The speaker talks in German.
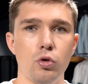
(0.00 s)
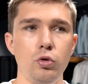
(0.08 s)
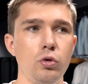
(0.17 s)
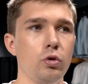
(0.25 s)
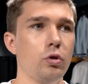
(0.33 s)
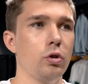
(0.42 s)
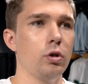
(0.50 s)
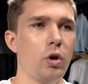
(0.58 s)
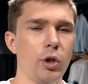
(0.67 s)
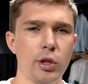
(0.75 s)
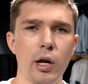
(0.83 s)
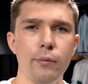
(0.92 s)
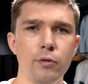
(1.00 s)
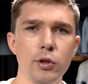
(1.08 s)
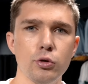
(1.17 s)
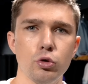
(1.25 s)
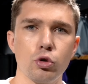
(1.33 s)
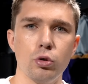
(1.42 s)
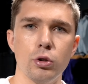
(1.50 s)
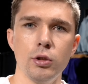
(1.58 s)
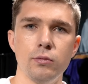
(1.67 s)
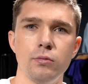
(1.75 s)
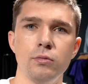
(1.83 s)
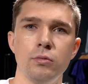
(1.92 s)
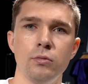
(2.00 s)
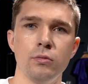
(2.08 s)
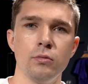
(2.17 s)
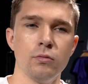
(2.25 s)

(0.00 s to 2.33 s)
und äh, heute Abend fliegst du schon, ne? Ja, Mann,